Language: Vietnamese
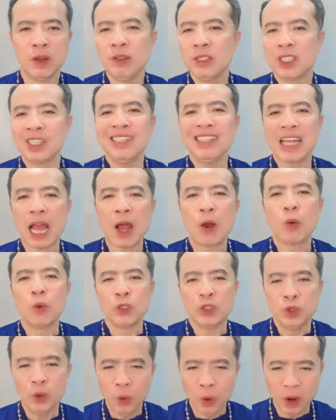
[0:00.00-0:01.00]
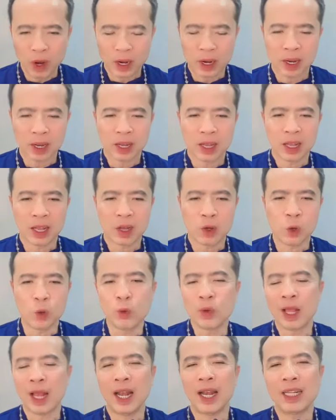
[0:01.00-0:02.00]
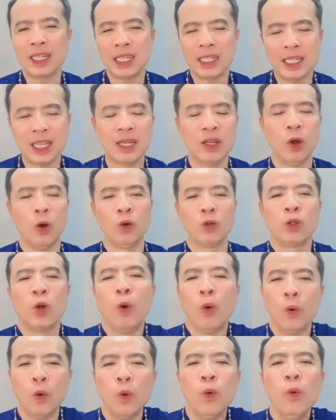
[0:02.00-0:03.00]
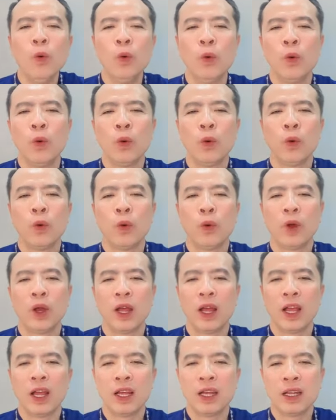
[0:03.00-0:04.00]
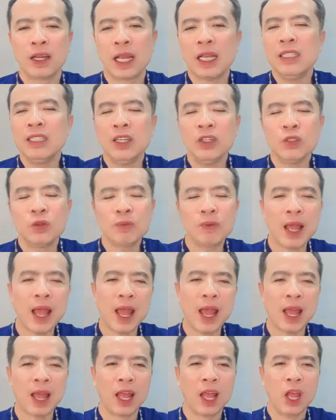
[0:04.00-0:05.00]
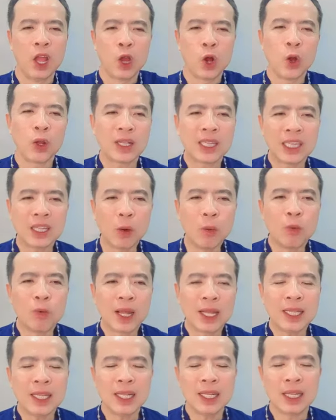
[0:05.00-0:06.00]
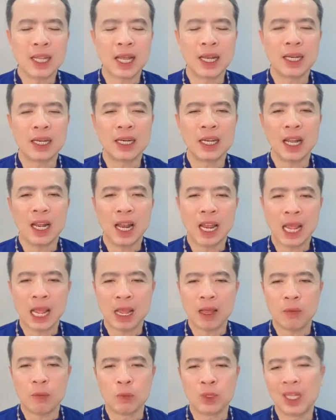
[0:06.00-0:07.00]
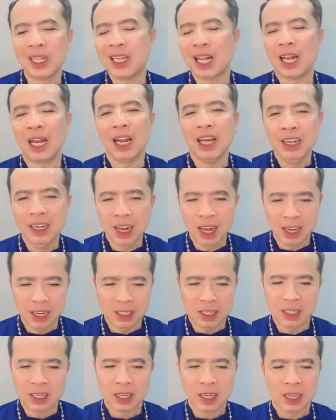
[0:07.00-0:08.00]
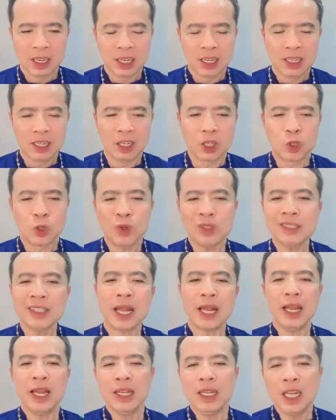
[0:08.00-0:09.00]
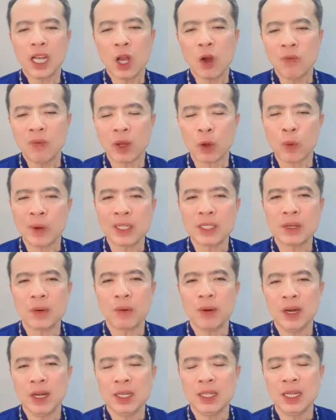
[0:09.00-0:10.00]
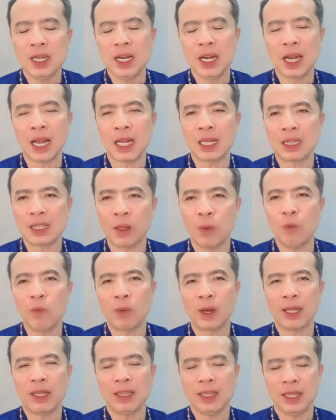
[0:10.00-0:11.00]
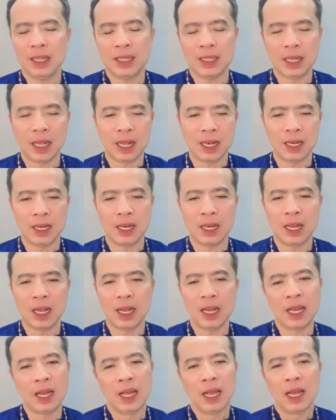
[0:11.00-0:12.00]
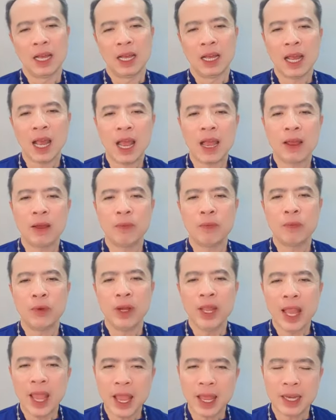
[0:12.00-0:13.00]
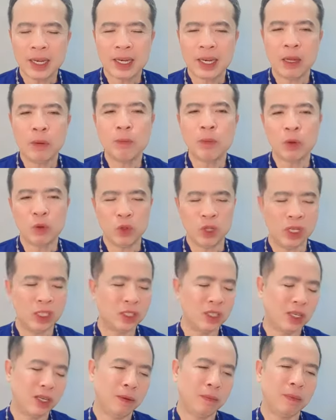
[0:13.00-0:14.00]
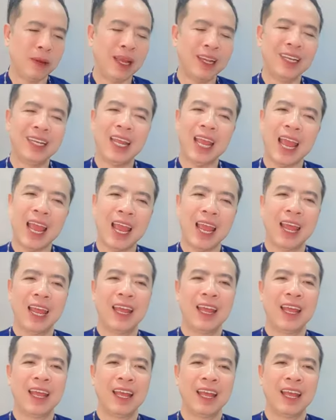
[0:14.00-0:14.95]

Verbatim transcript: những sứ giả của Chúa, à, cụ thể là thiên thần hộ thủ à, canh giữ chúng ta. Còn tổng lãnh thiên thần đó là thiên thần lớn hơn, được Chúa sai đến những công việc quan trọng hơn, như là tổng lãnh thiên thần à, Gabriel đến báo tin cho Đức Maria, à,